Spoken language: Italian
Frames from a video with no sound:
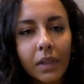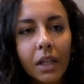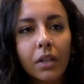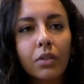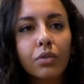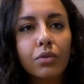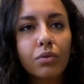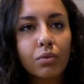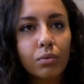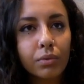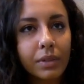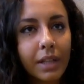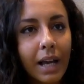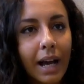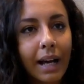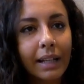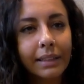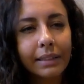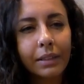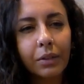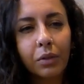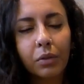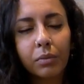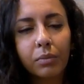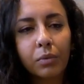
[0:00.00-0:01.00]

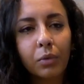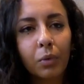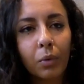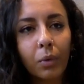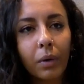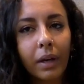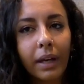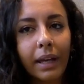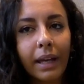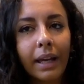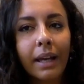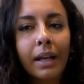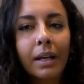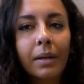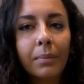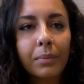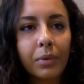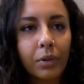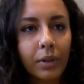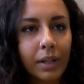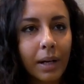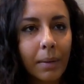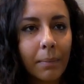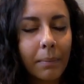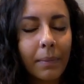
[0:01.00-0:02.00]
studiata o comunque
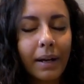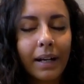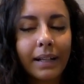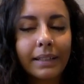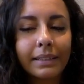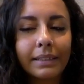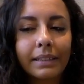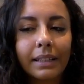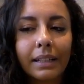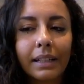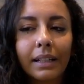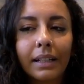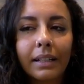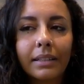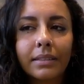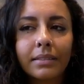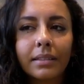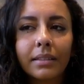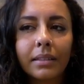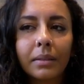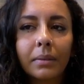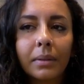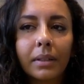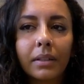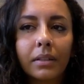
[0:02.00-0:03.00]
programmata,
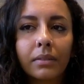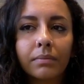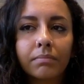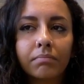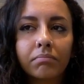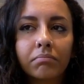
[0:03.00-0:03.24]
una,